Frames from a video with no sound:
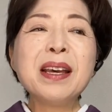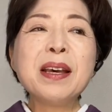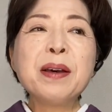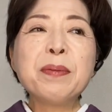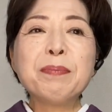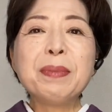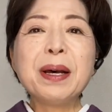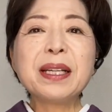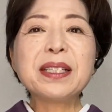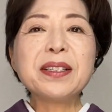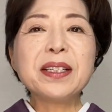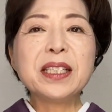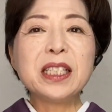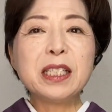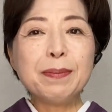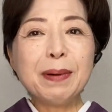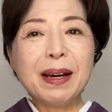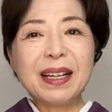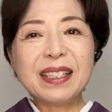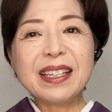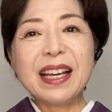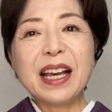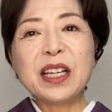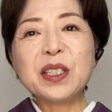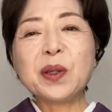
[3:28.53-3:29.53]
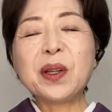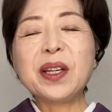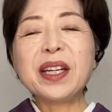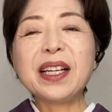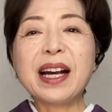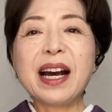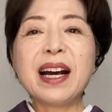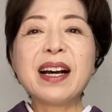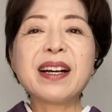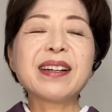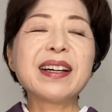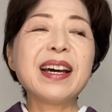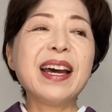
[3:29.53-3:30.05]
まず一番最初に考
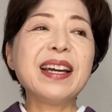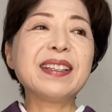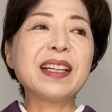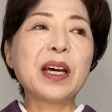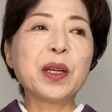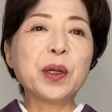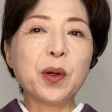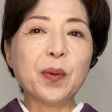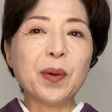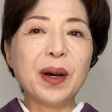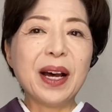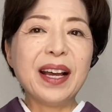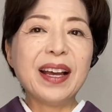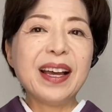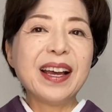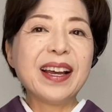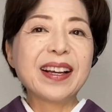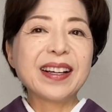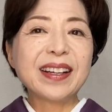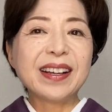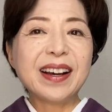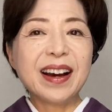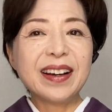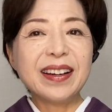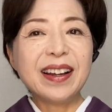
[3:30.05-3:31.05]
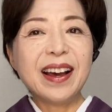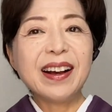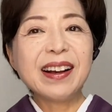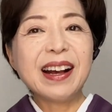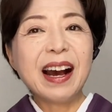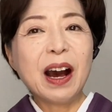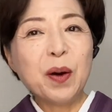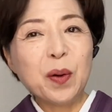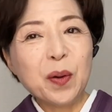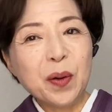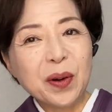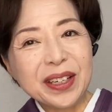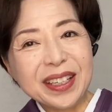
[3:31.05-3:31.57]
えたのは、柄
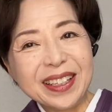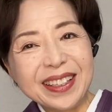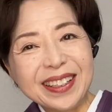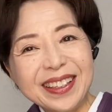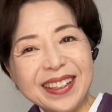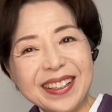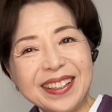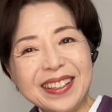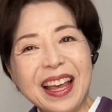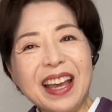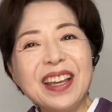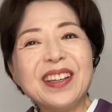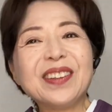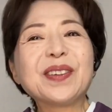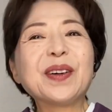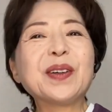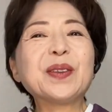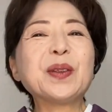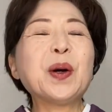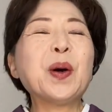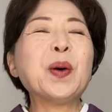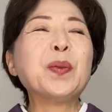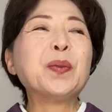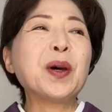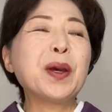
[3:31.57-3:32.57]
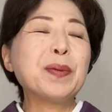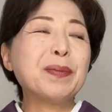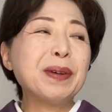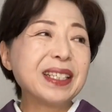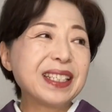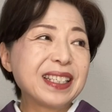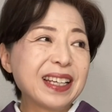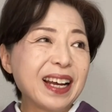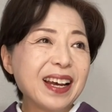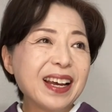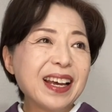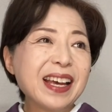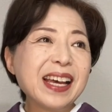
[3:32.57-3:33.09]
が多いっていうことを思いまし
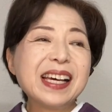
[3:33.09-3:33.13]
た。